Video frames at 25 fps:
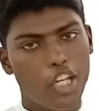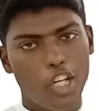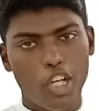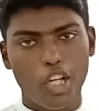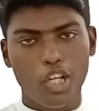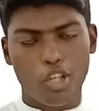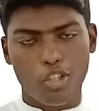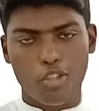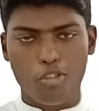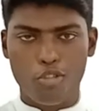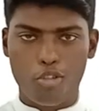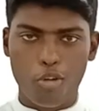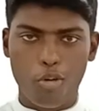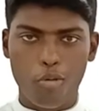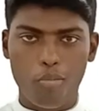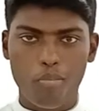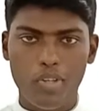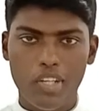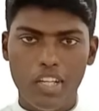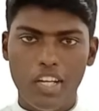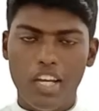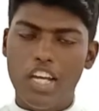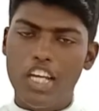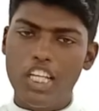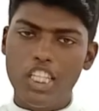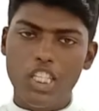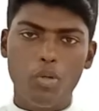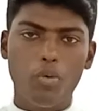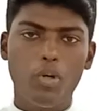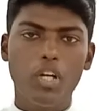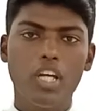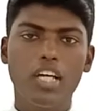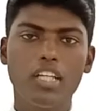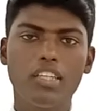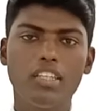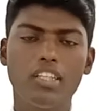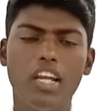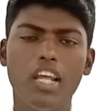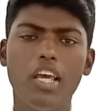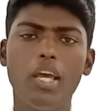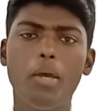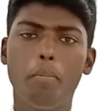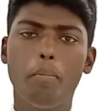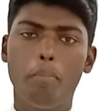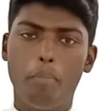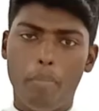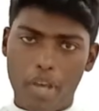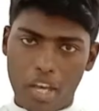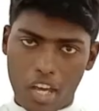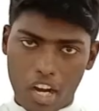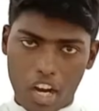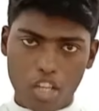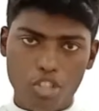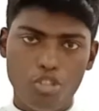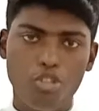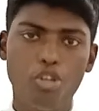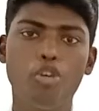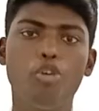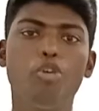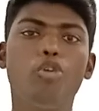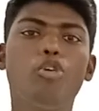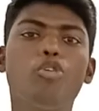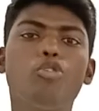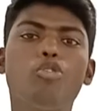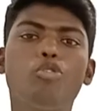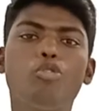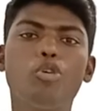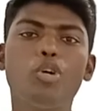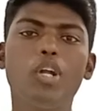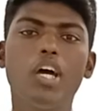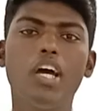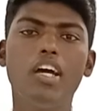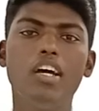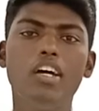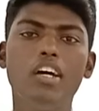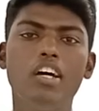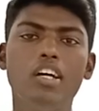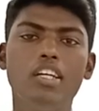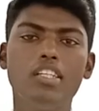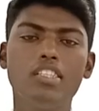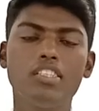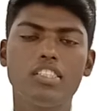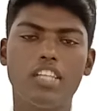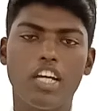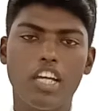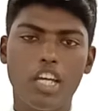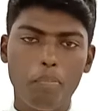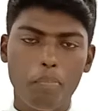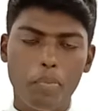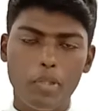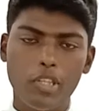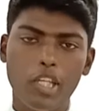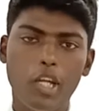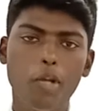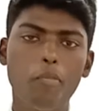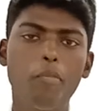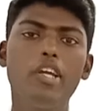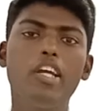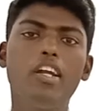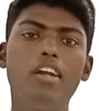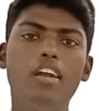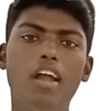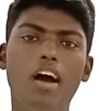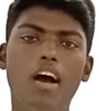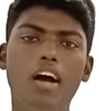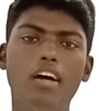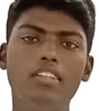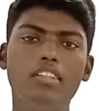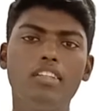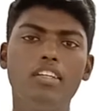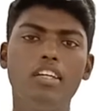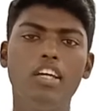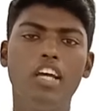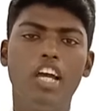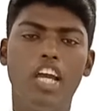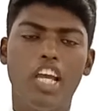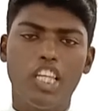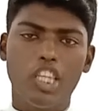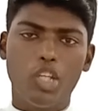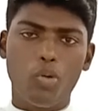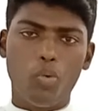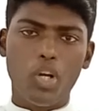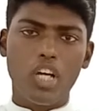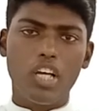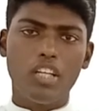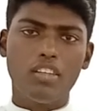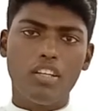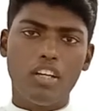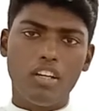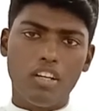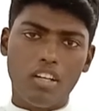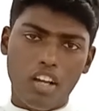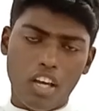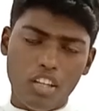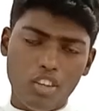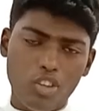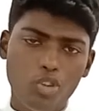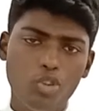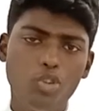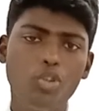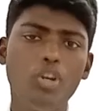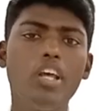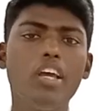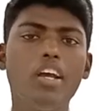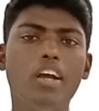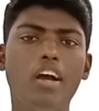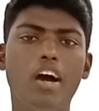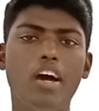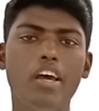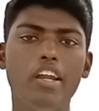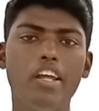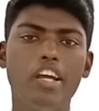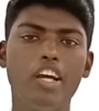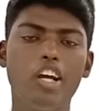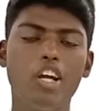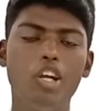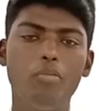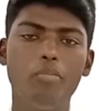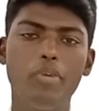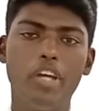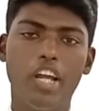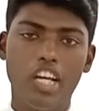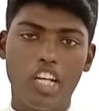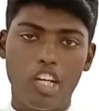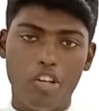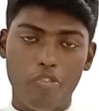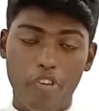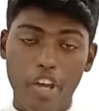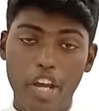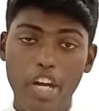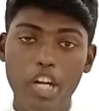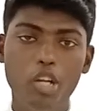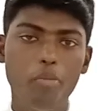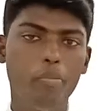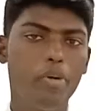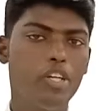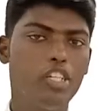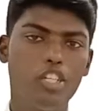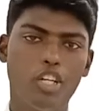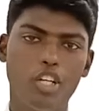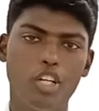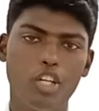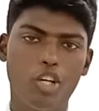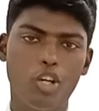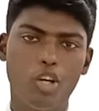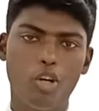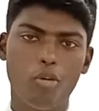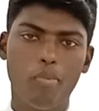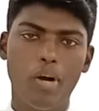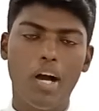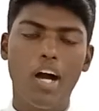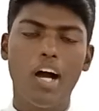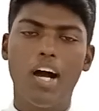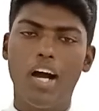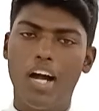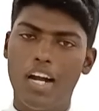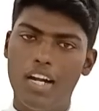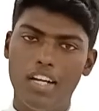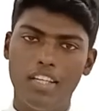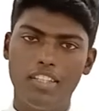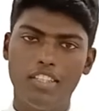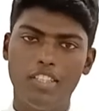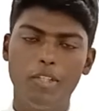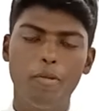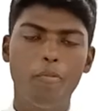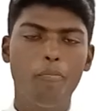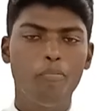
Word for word: இருக்கின்றோம் இந்த உலகத்திலே பேராசையோடு கூட சகிப்புத்தன்மை இல்லாது இந்த உலகத்தில் இருக்கிற அத்தனை காரியங்களும் எனக்கு வேண்டும் என்று இருக்கிறோமா அல்லது